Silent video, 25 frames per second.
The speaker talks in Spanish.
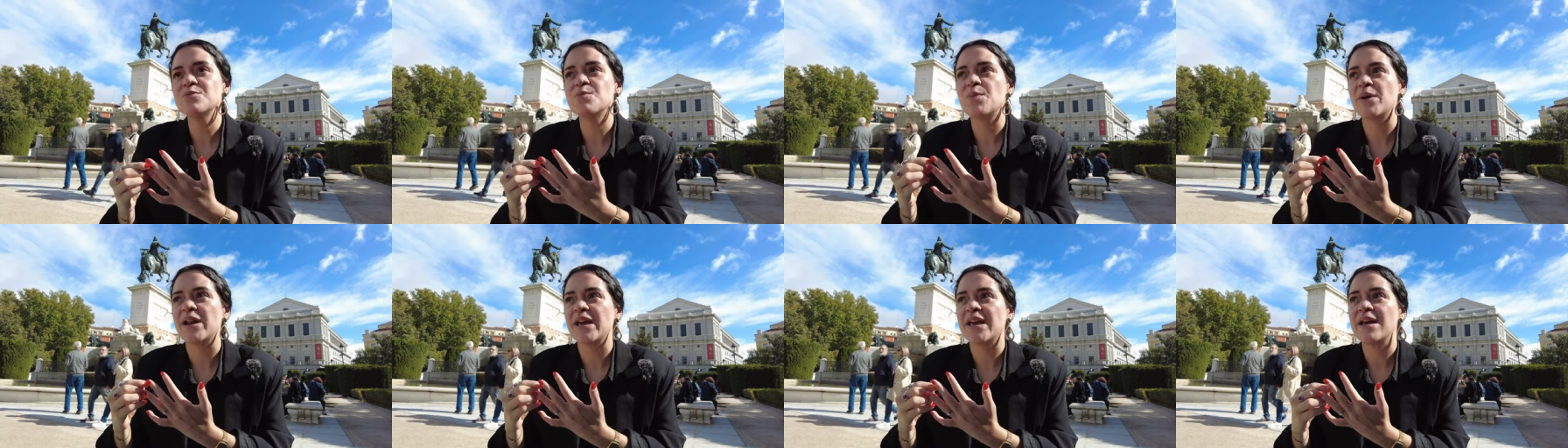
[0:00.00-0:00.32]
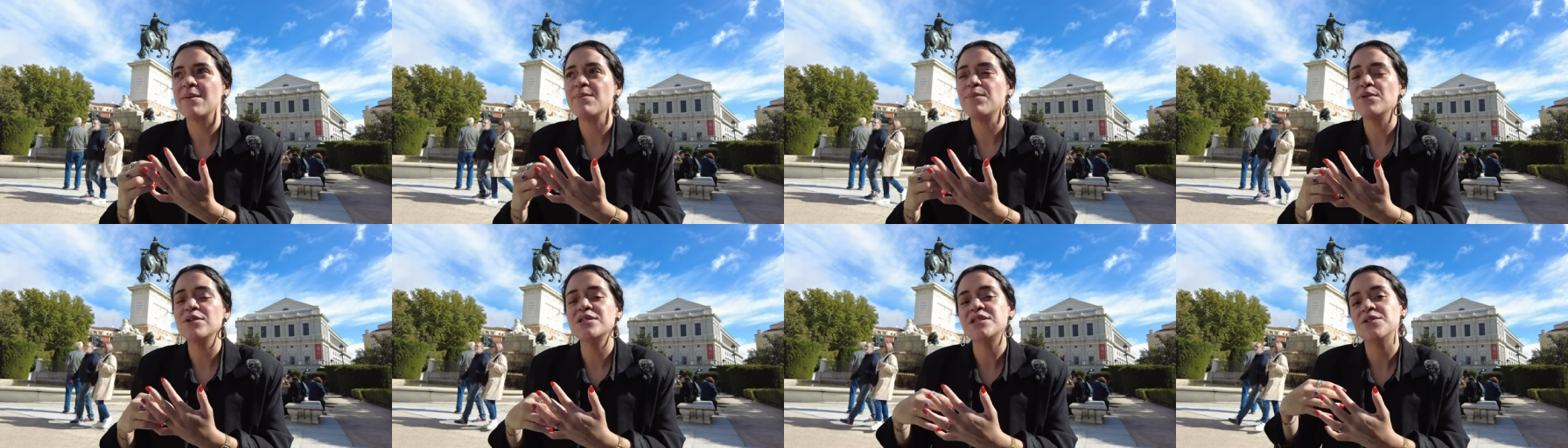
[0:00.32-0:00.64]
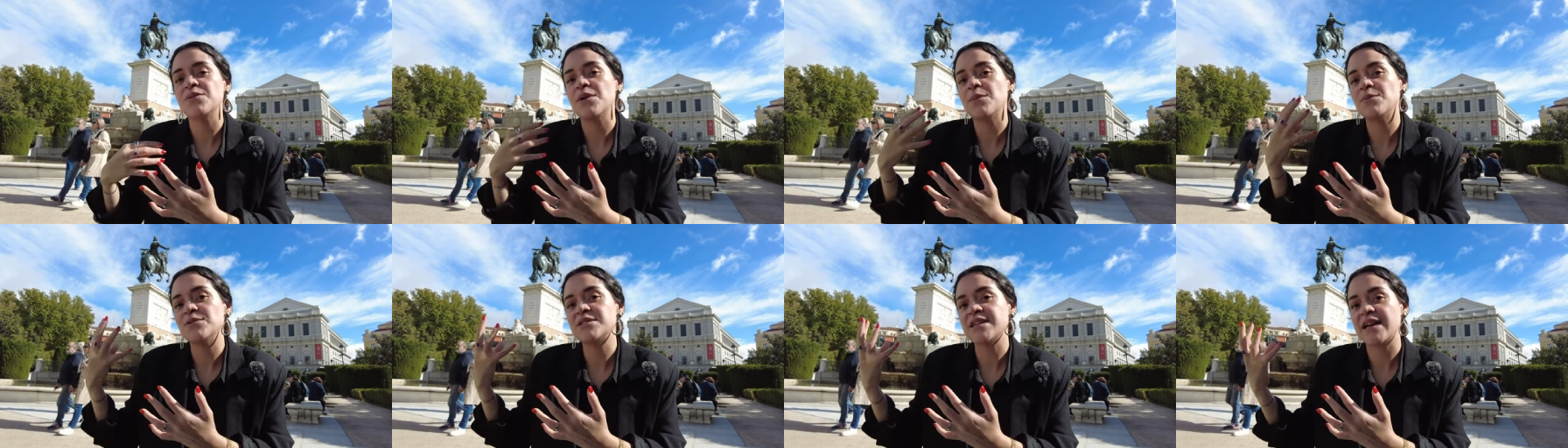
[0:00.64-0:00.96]
por ejemplo, si
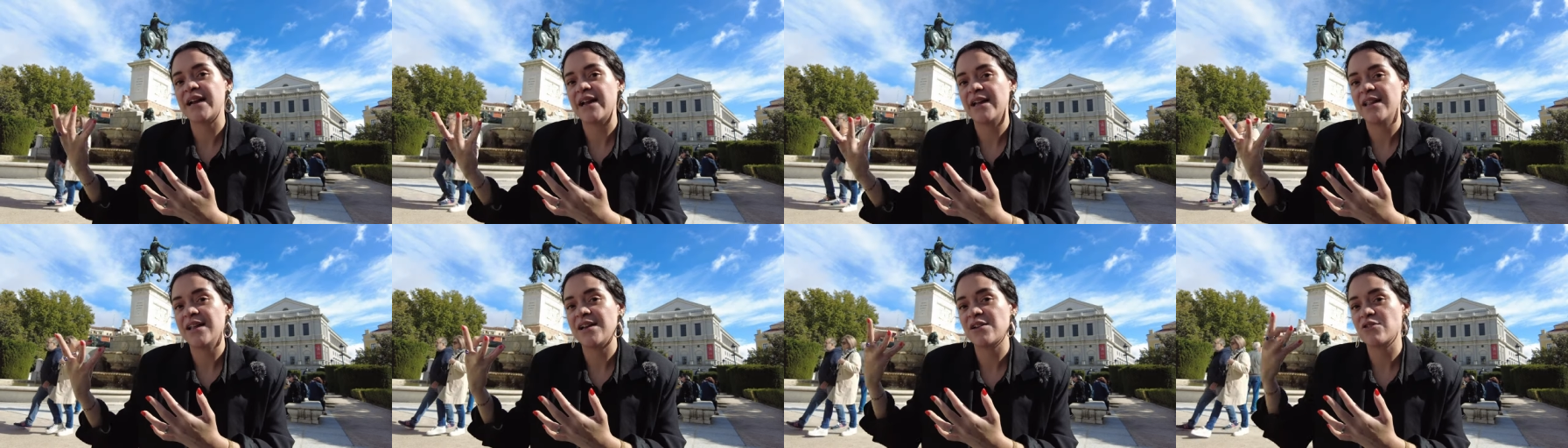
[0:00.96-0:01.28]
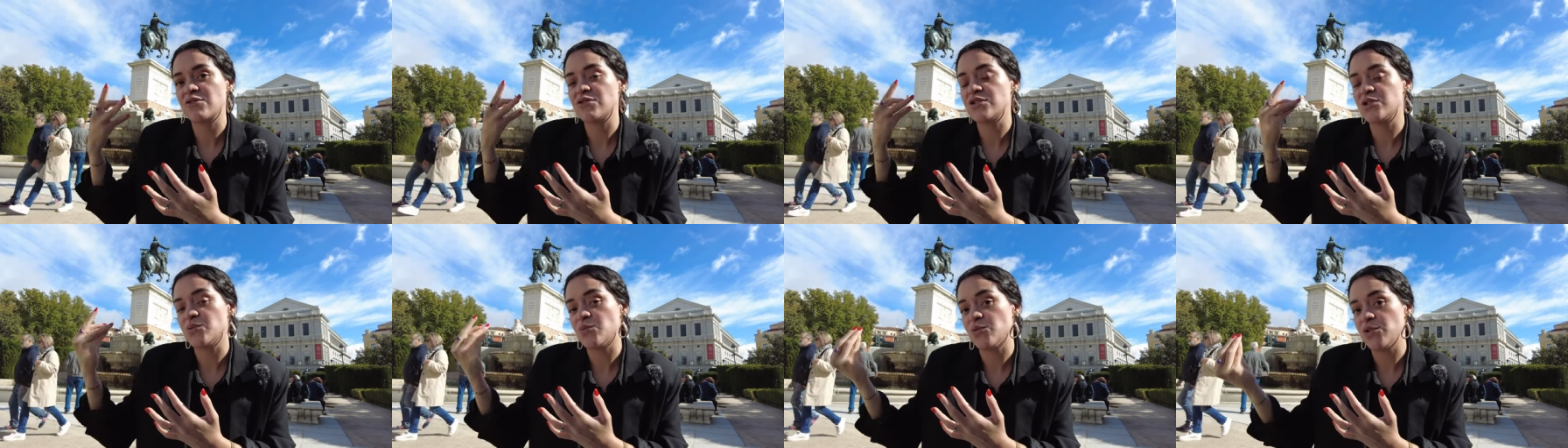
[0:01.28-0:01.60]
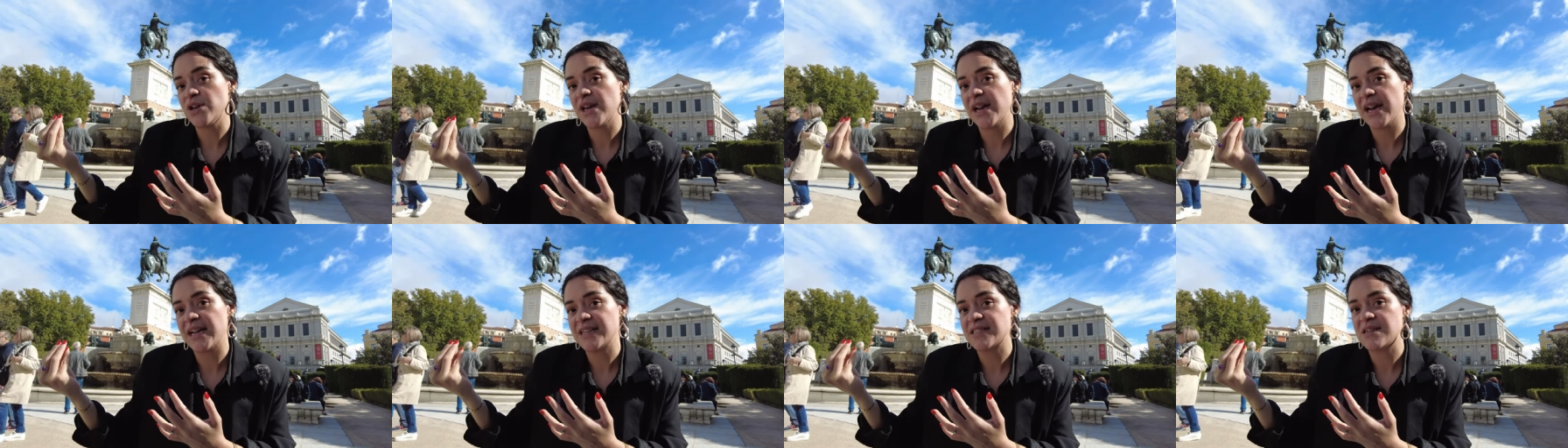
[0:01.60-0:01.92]
vamos a quedarnos
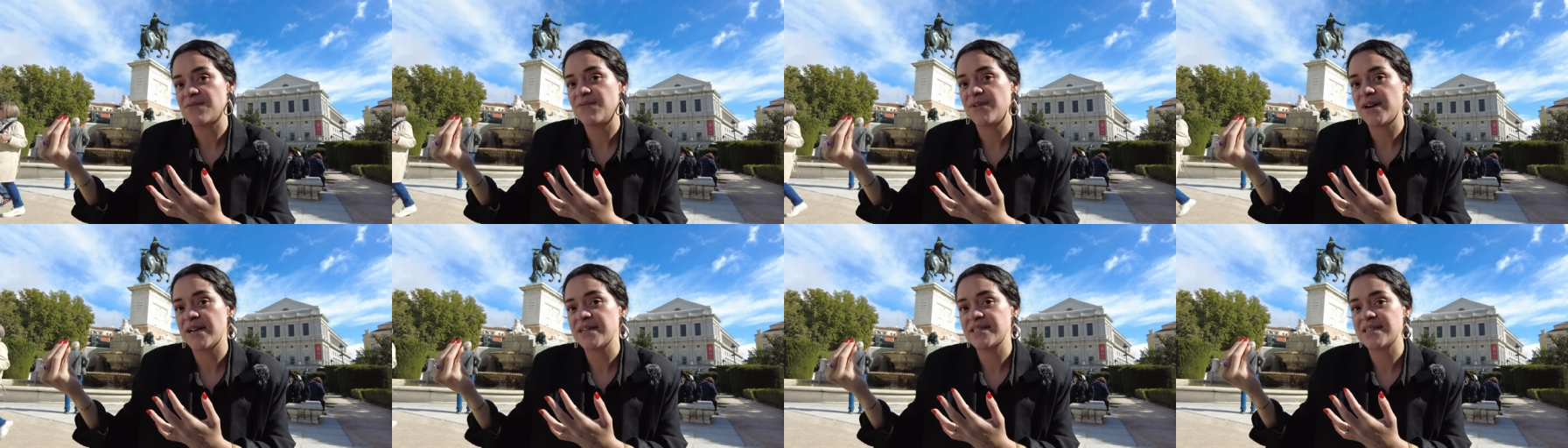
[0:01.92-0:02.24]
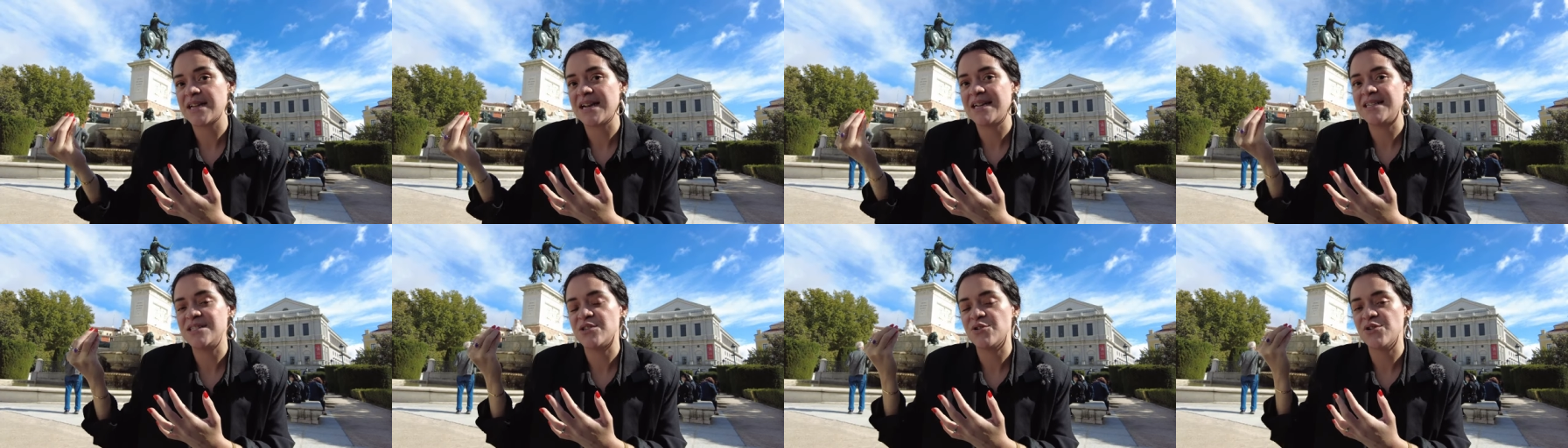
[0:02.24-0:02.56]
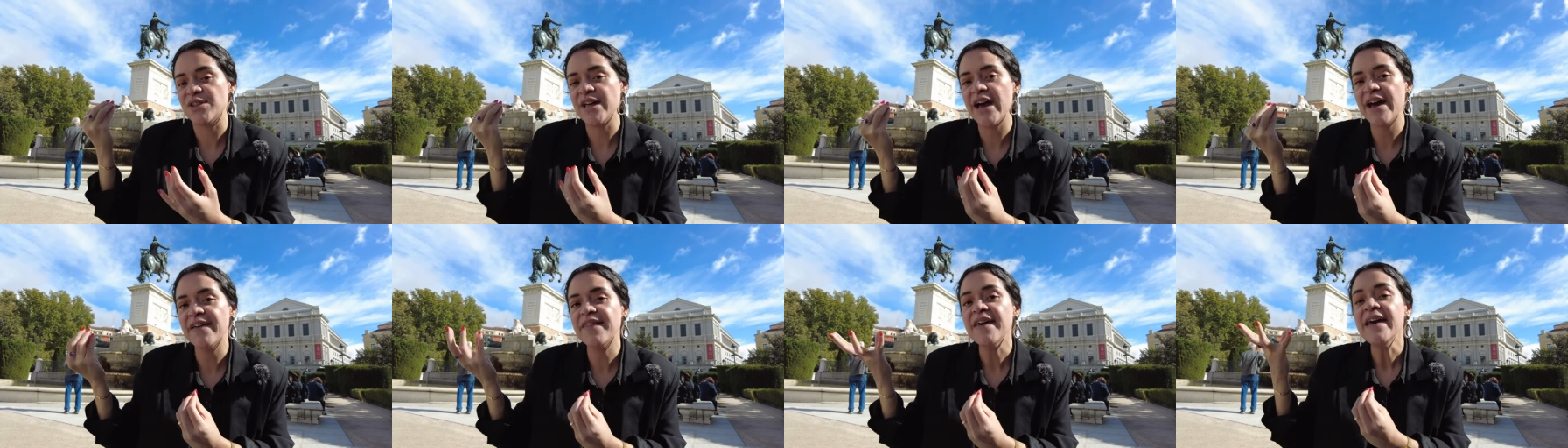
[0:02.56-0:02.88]
muy en las afueras de la
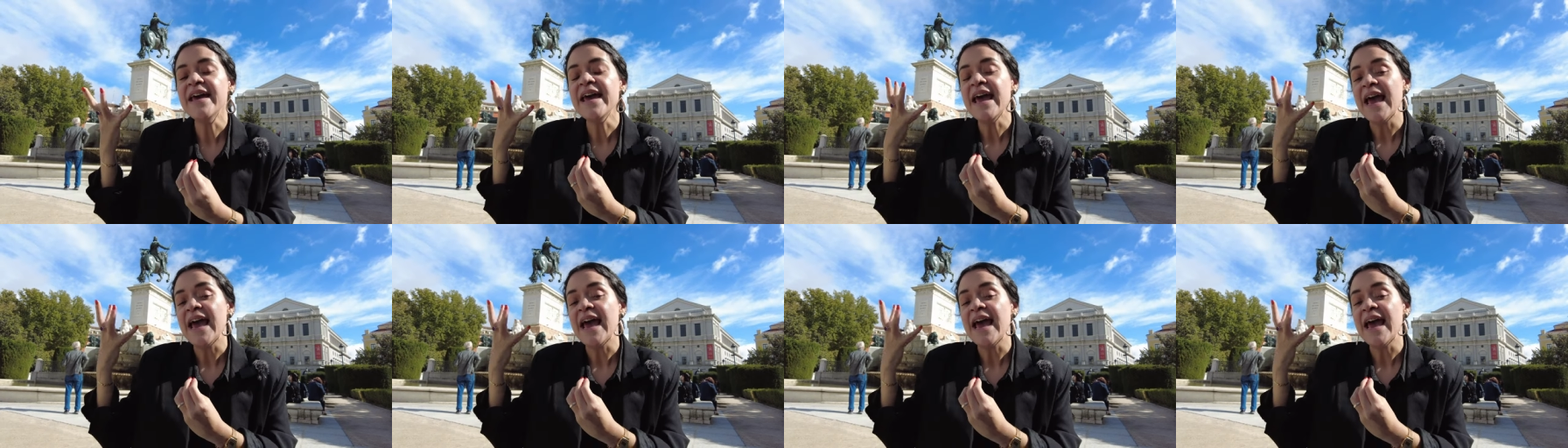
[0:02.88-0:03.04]
ciudad,